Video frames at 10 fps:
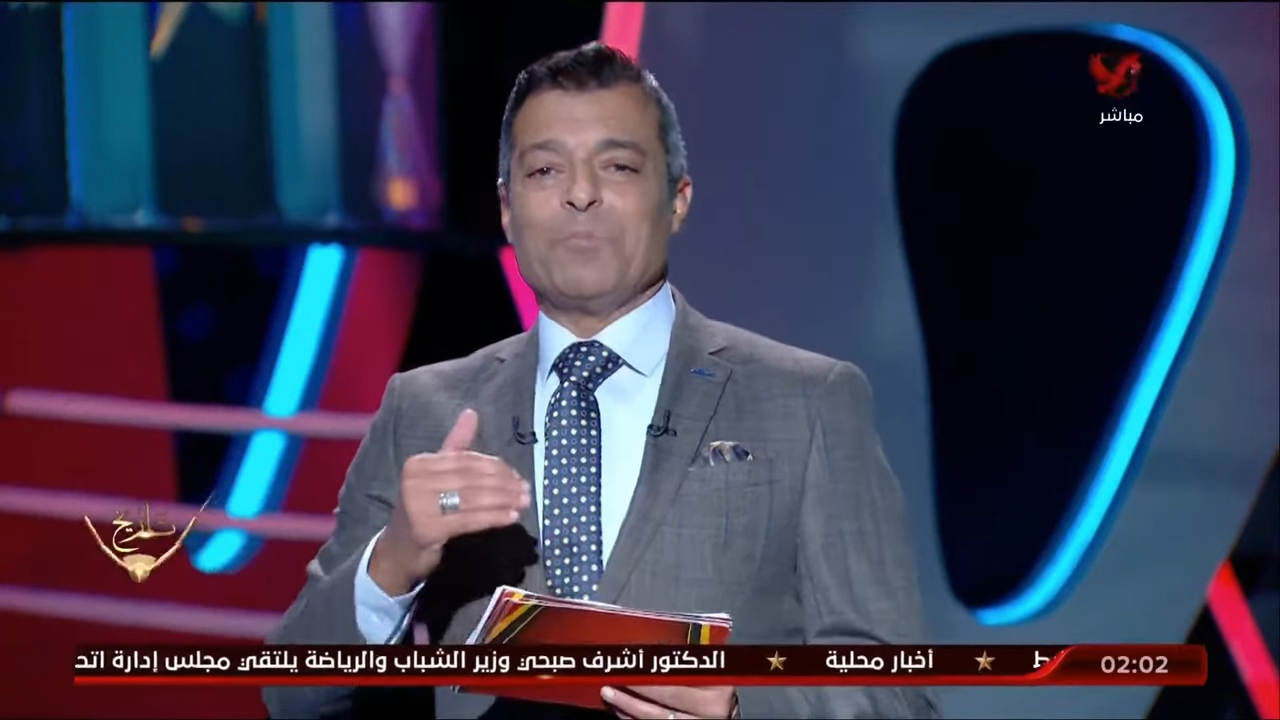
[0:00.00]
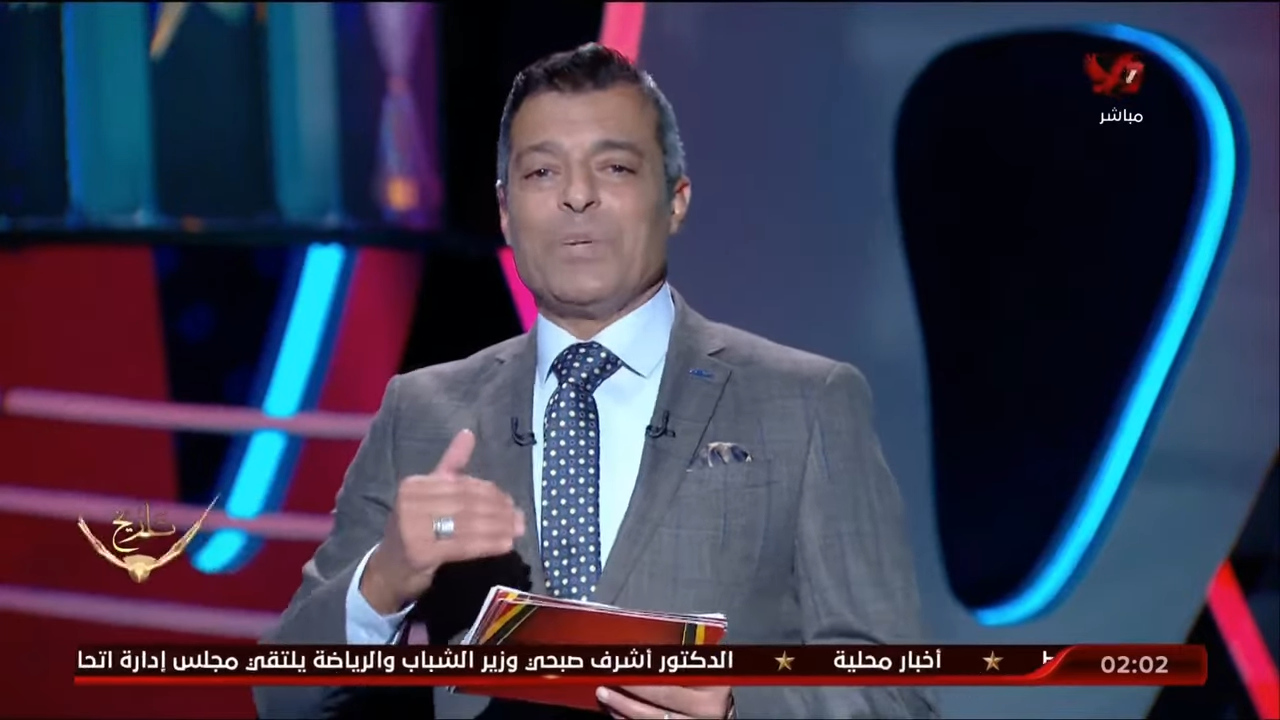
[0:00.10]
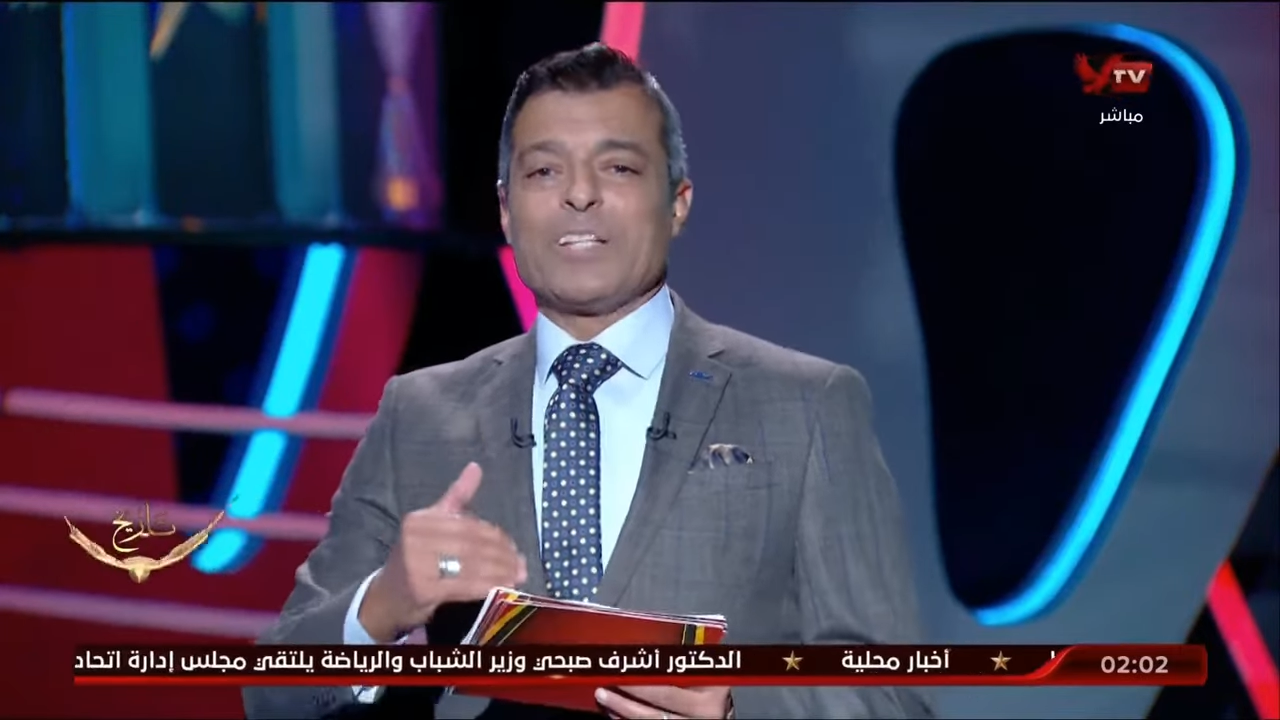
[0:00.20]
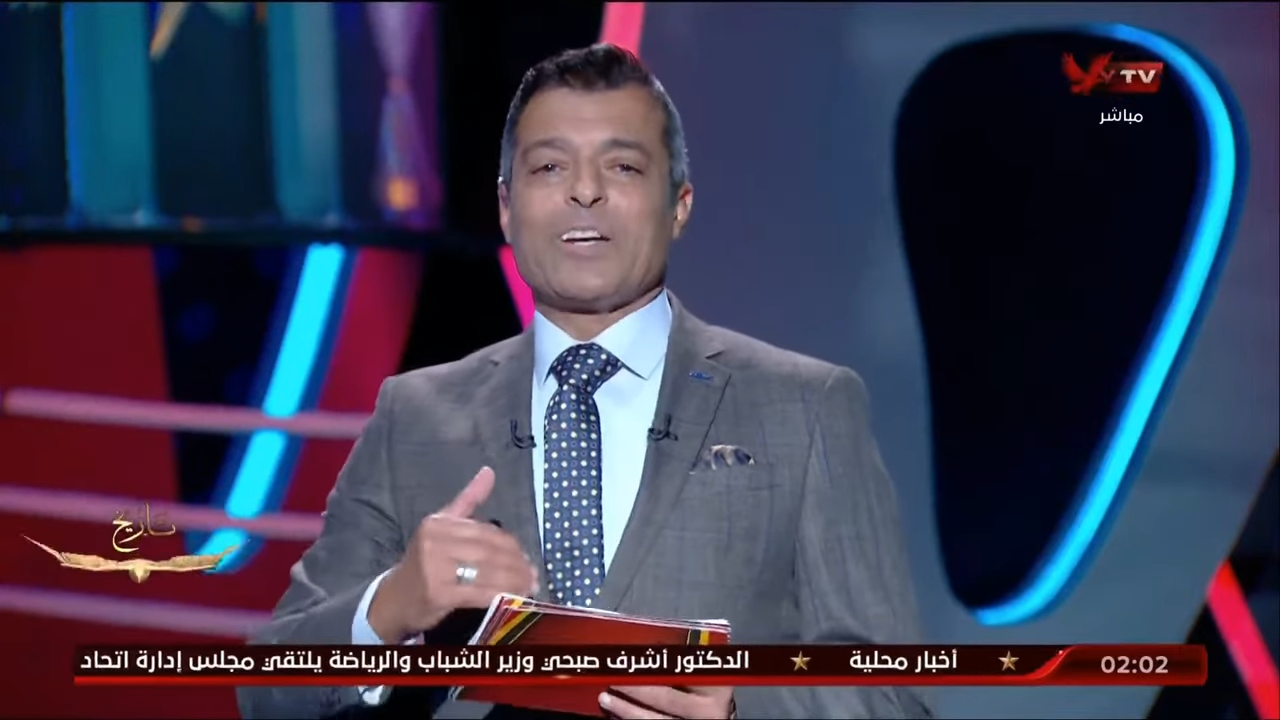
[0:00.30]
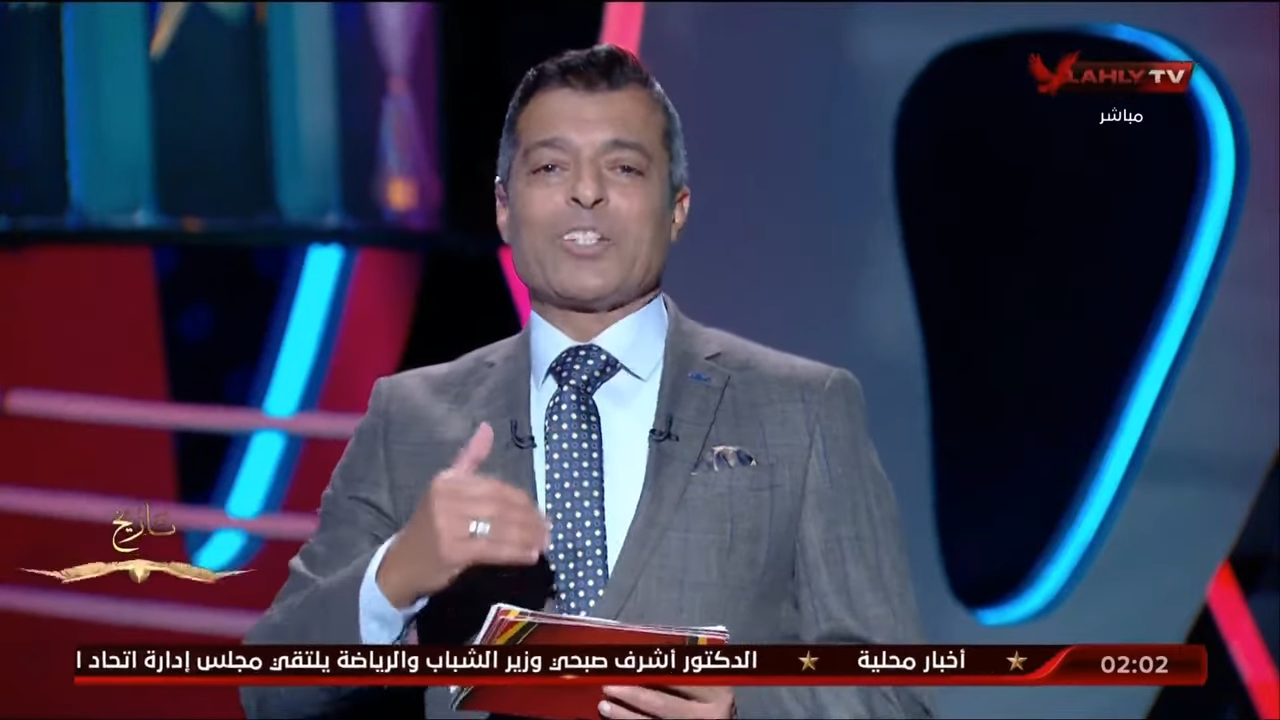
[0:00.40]

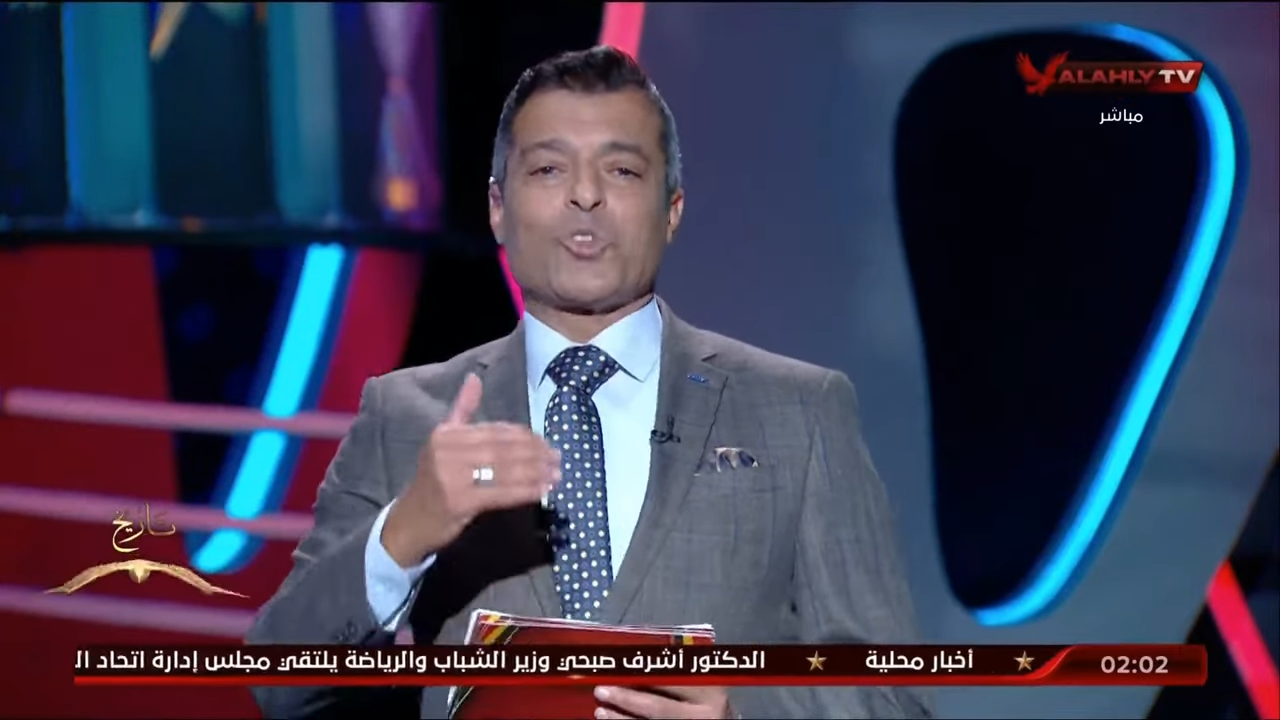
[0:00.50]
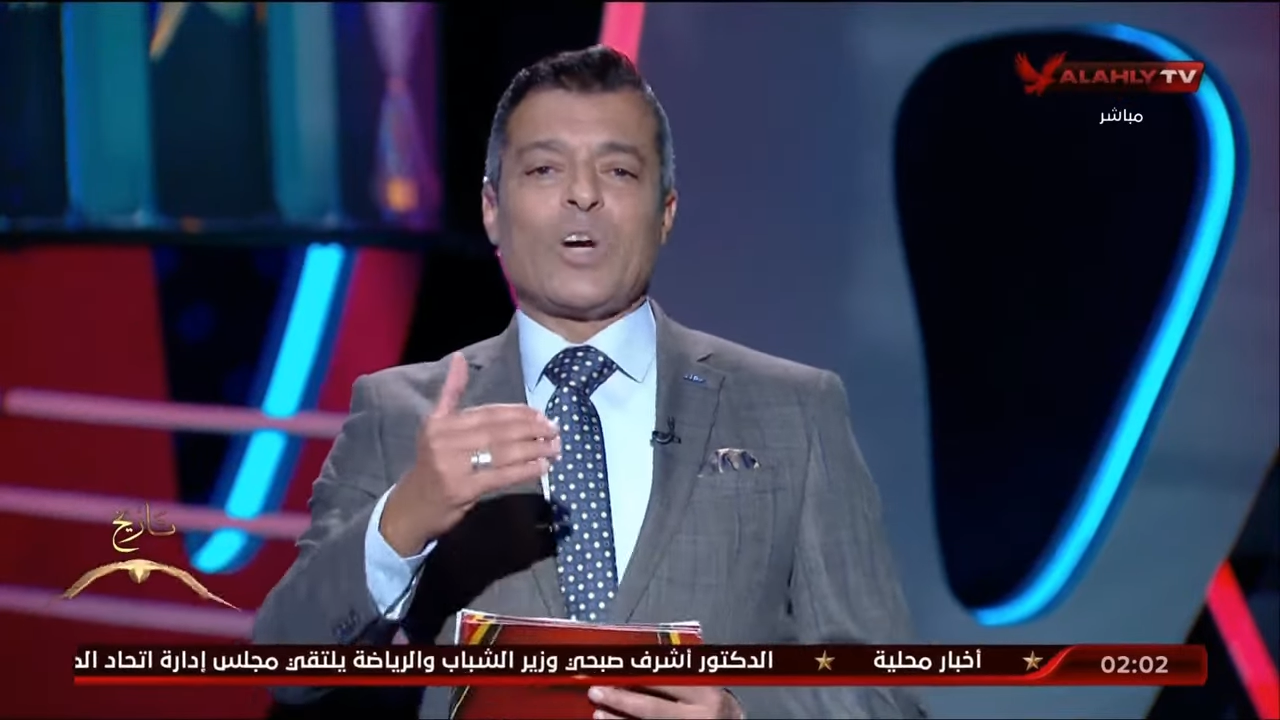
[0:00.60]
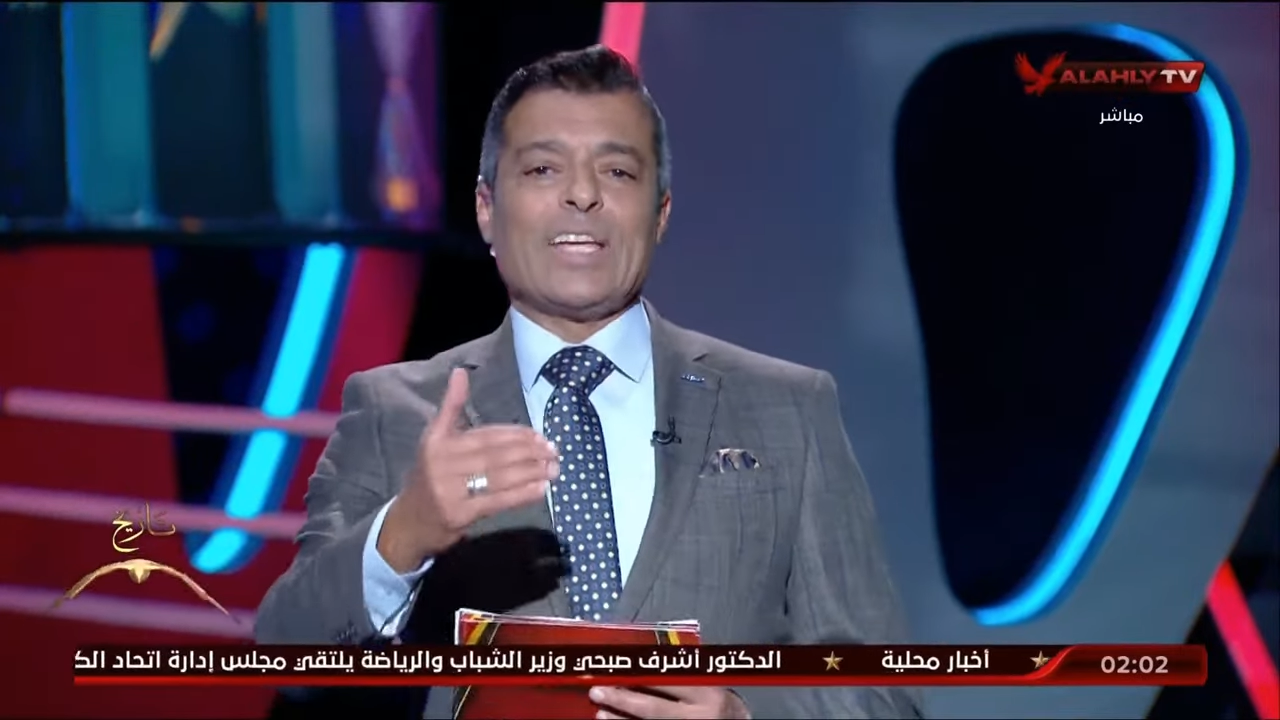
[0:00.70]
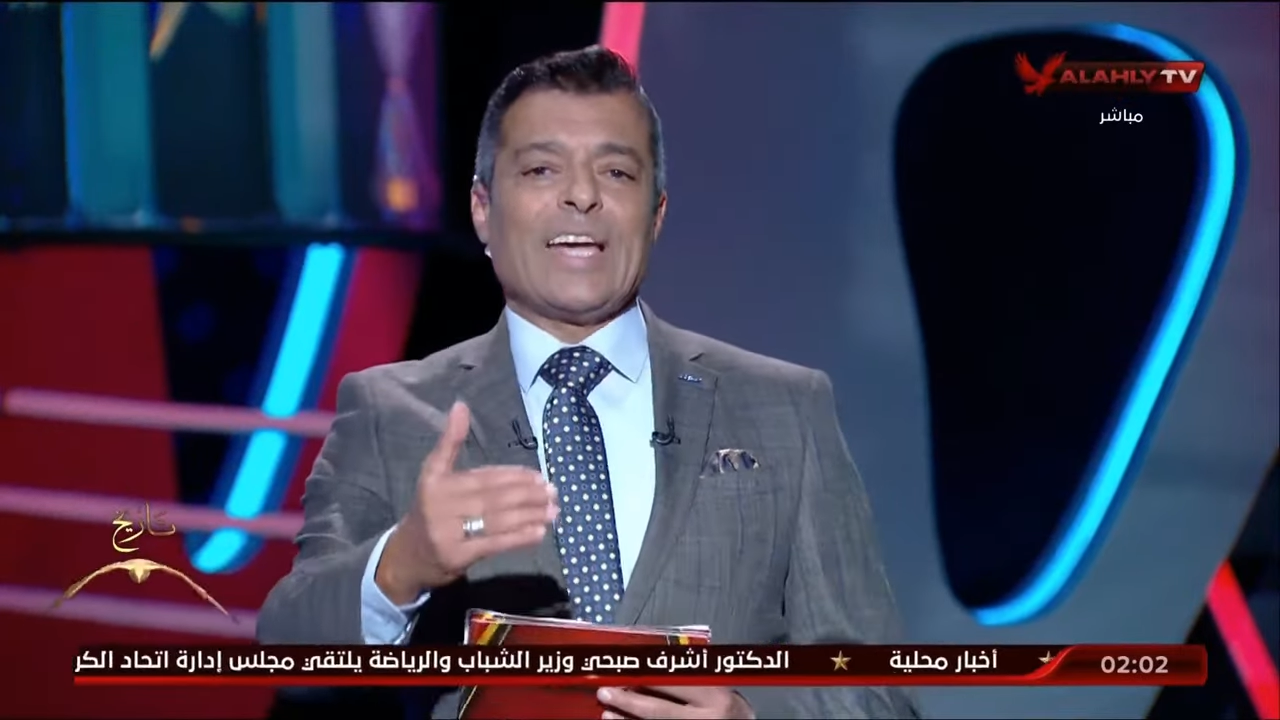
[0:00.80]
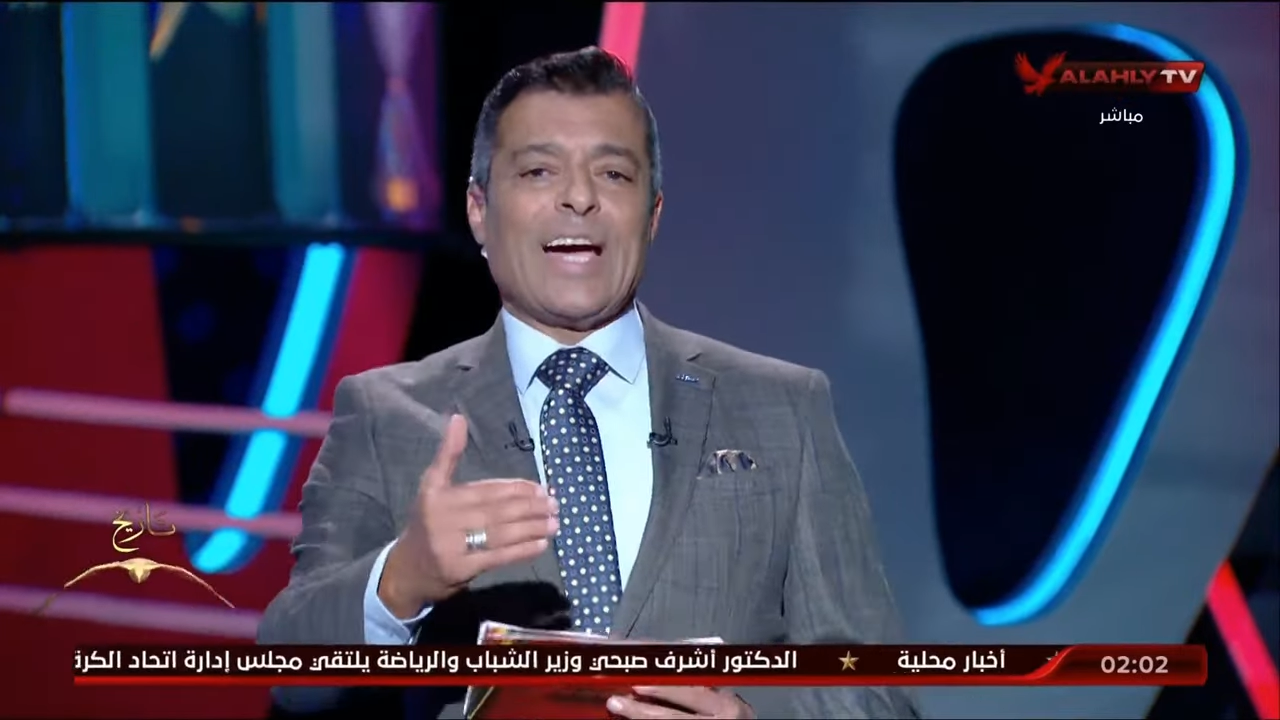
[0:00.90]
بيضغي شويه